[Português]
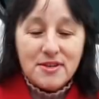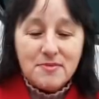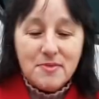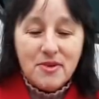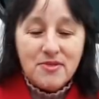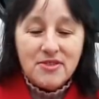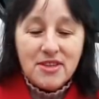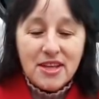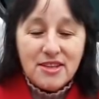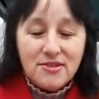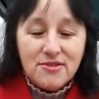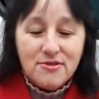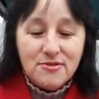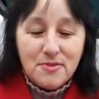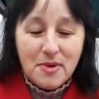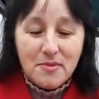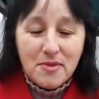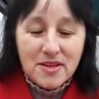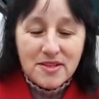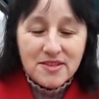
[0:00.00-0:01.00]
mãos dentro de
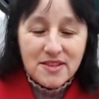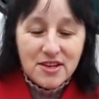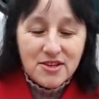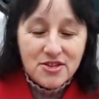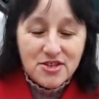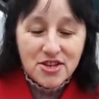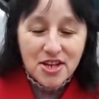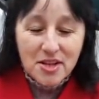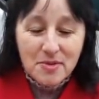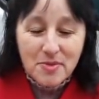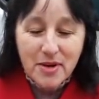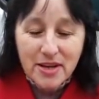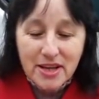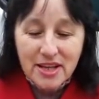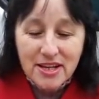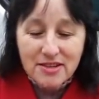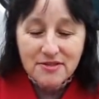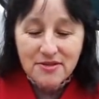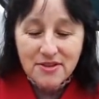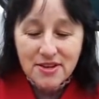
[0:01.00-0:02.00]
uma bacia de gelo para que
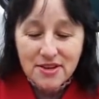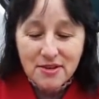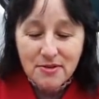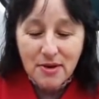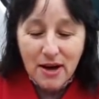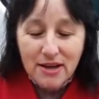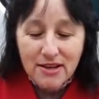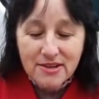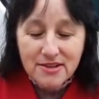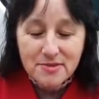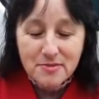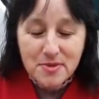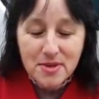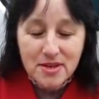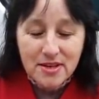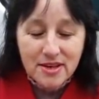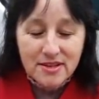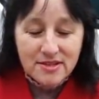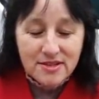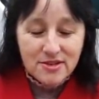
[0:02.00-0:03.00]
elas fiquem igual as
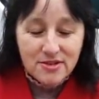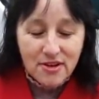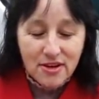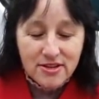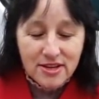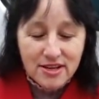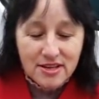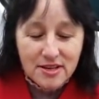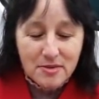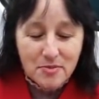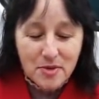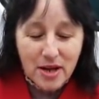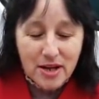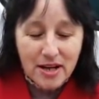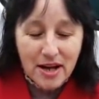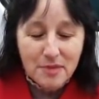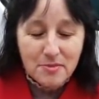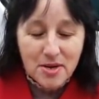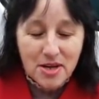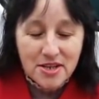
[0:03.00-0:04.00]
minhas, assim, ó, daqui para
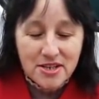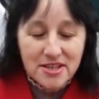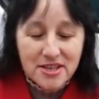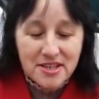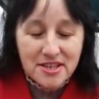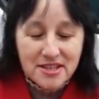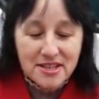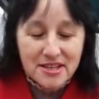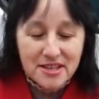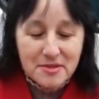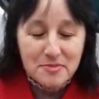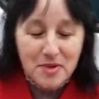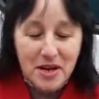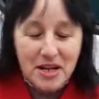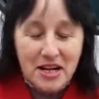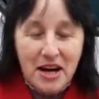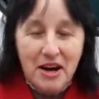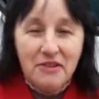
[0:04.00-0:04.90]
cá branquinha, daqui para cá